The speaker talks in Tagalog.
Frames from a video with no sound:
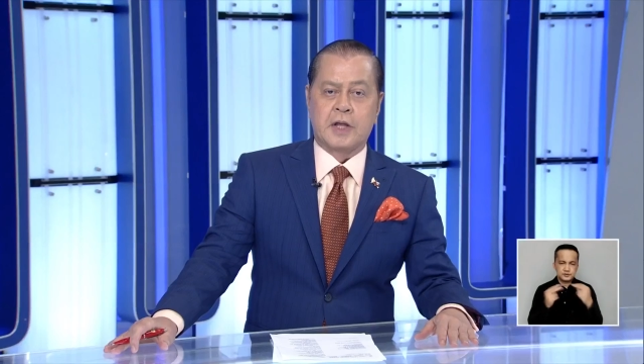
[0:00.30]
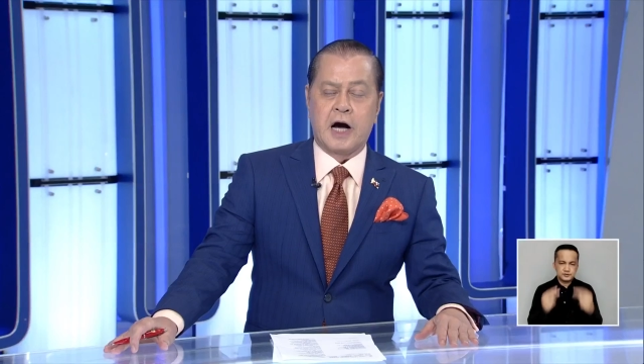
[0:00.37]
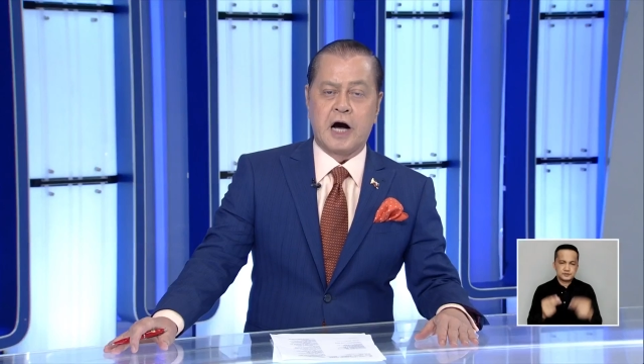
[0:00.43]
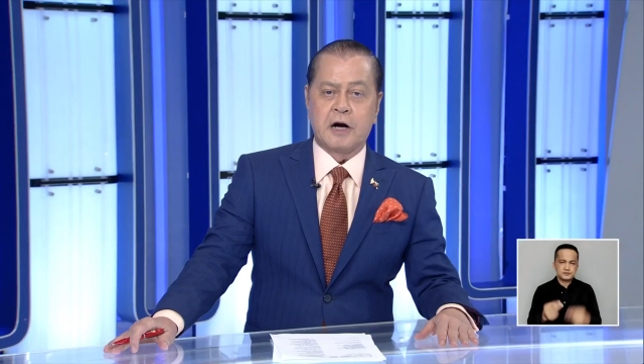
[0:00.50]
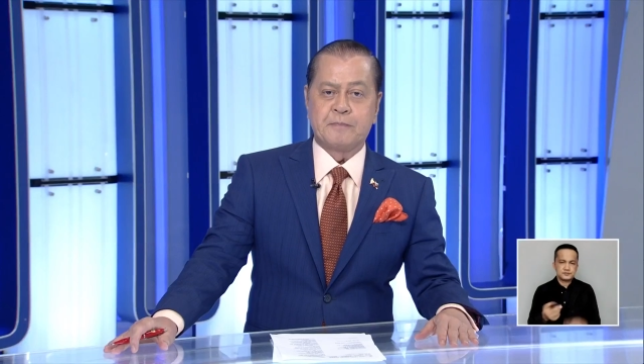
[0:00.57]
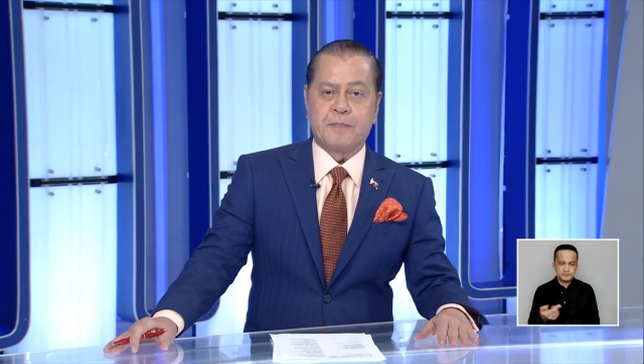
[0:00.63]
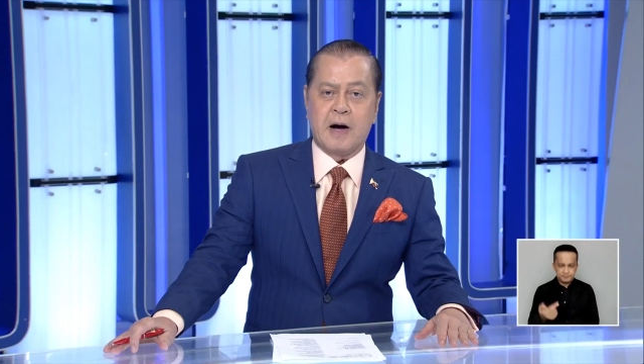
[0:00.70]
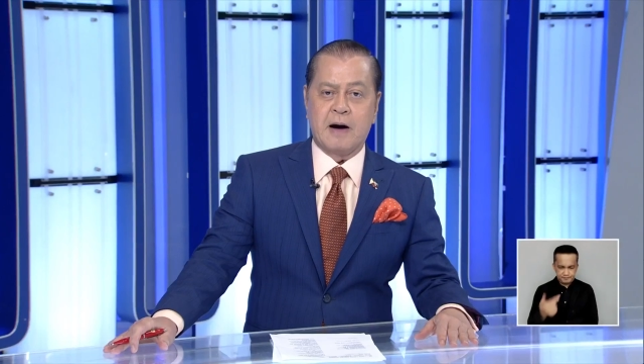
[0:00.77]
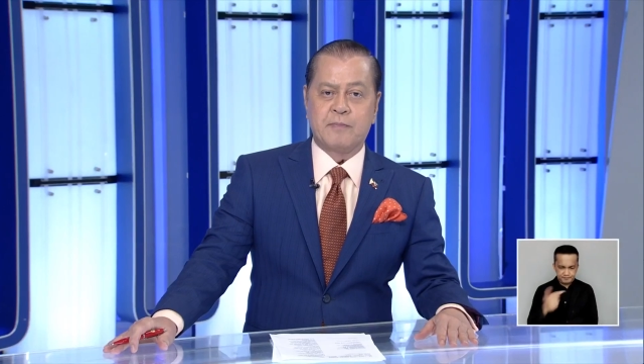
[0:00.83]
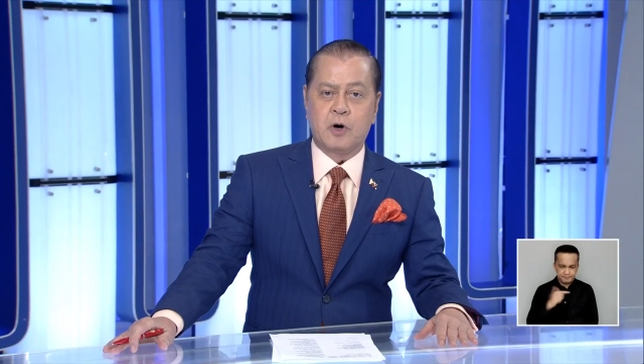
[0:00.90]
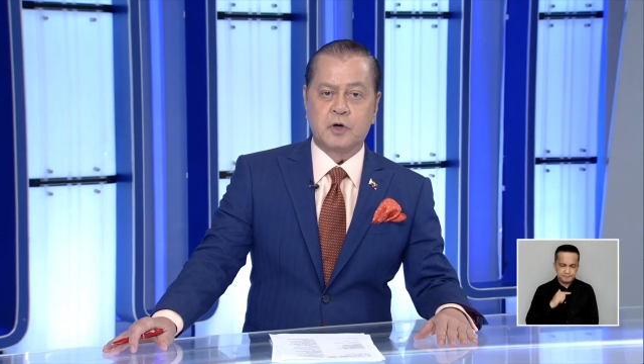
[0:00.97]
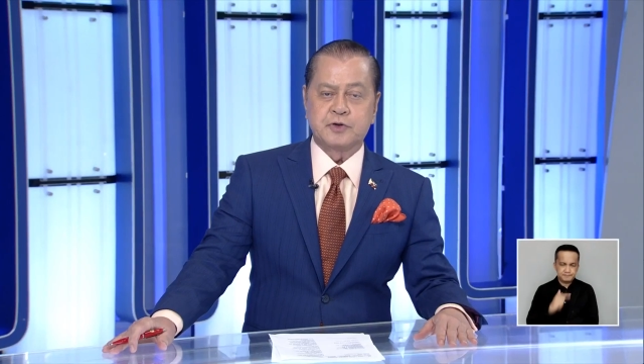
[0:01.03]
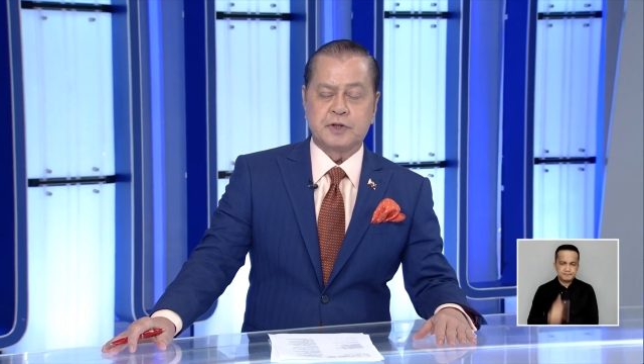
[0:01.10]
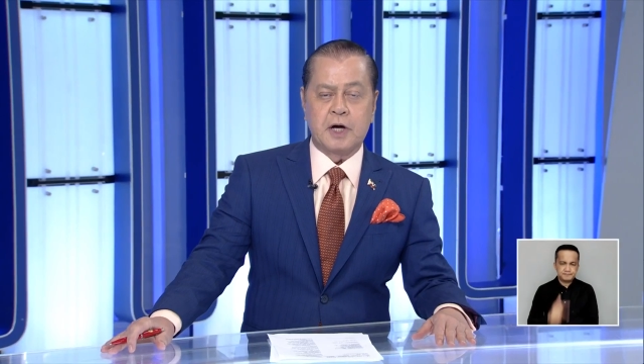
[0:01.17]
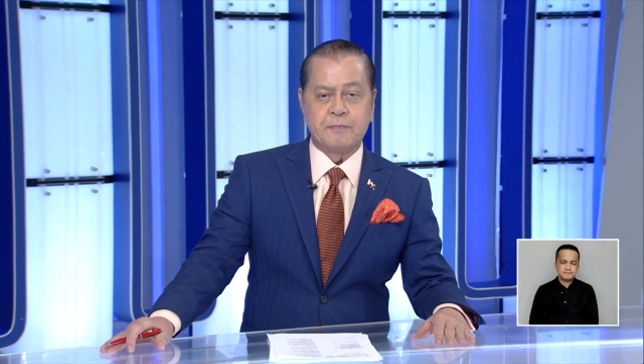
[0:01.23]

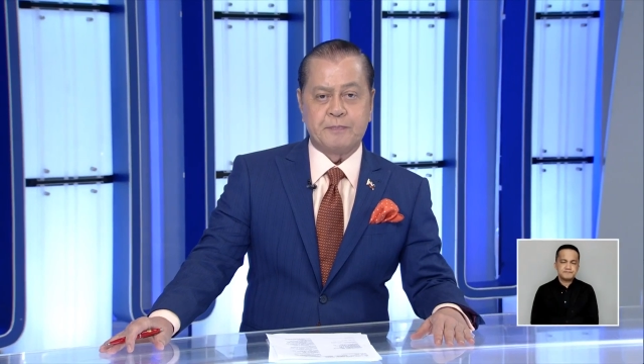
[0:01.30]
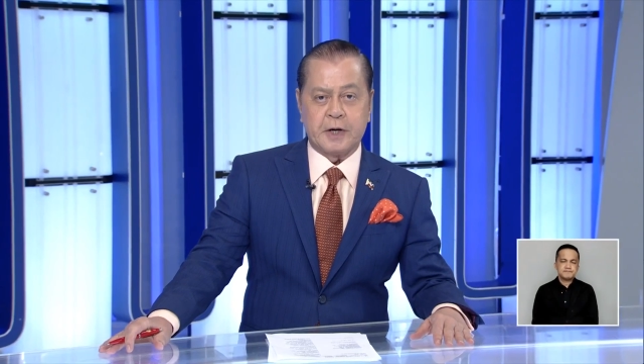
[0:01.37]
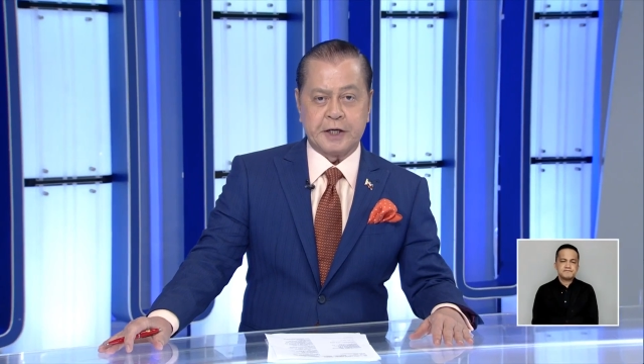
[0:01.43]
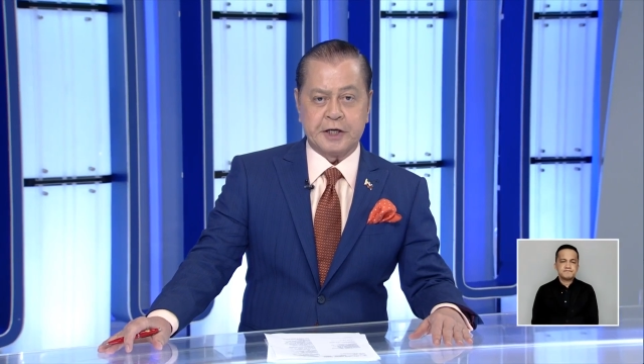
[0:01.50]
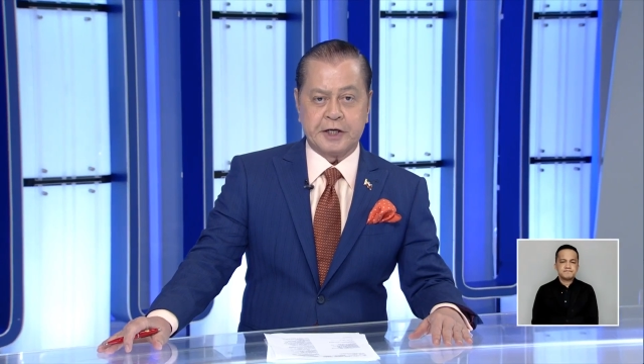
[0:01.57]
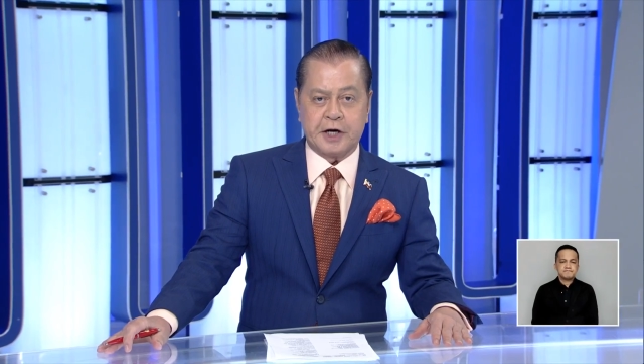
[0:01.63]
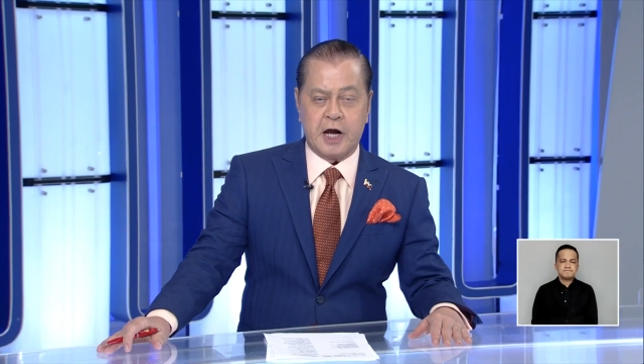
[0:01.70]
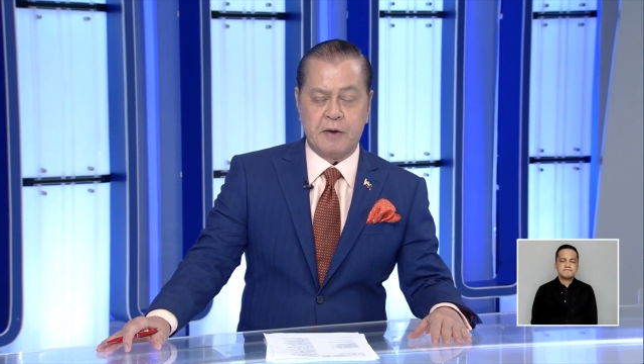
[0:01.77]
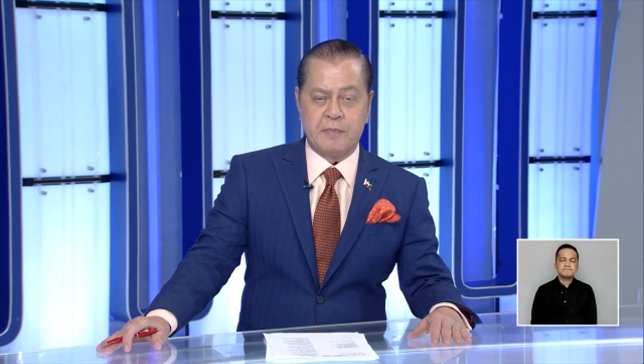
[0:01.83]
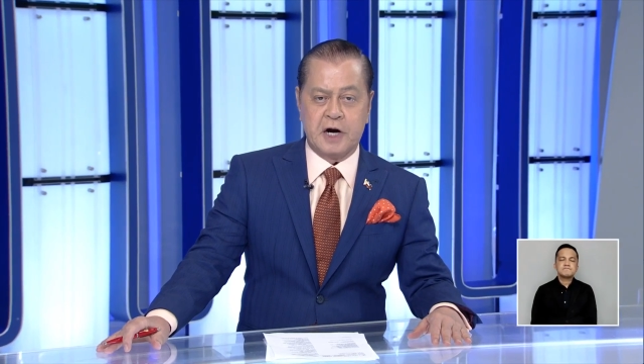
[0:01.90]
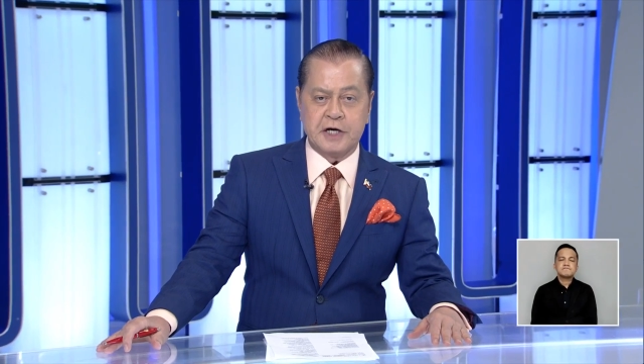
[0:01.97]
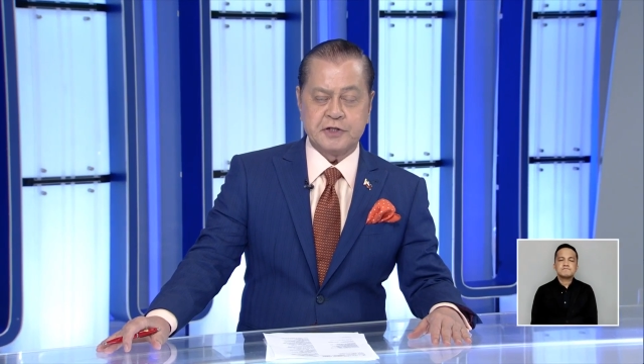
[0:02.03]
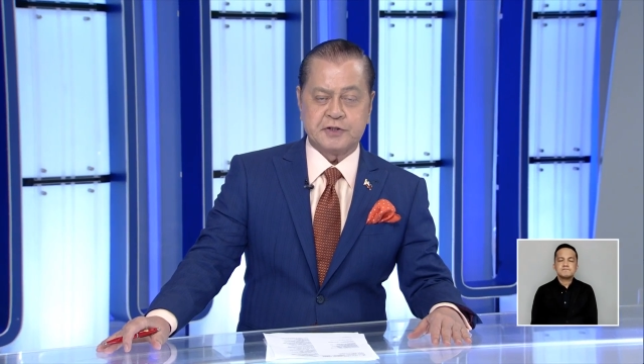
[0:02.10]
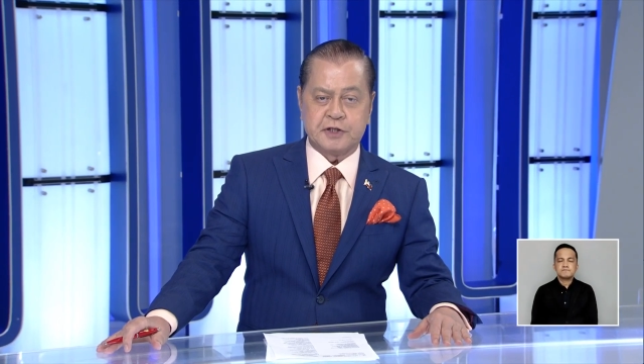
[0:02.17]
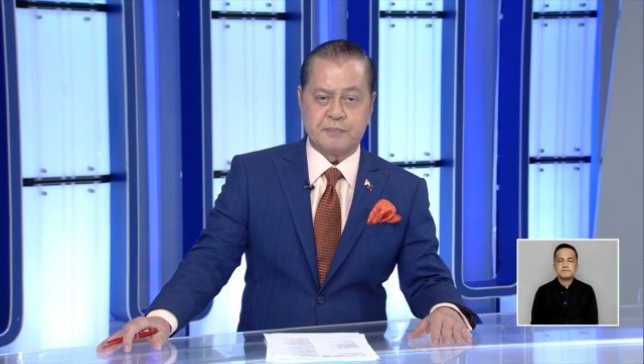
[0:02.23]
Nagpaabot ng
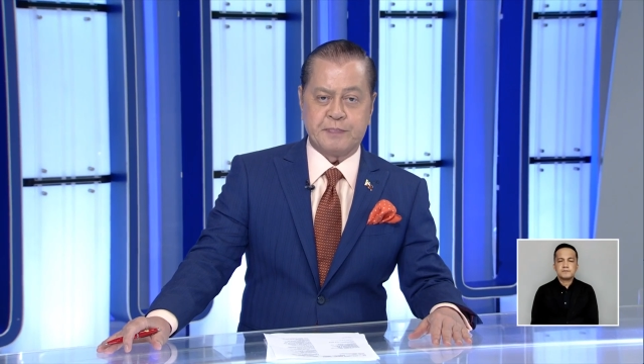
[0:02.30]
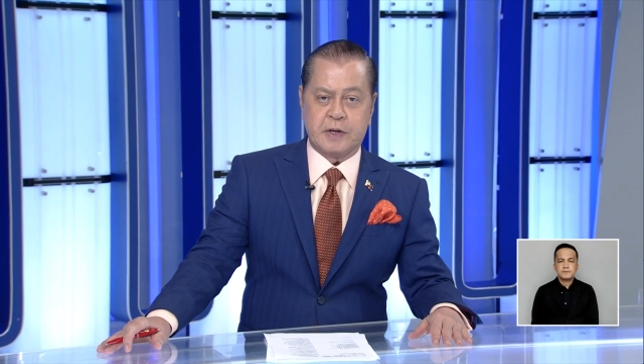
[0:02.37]
pagkikiramay si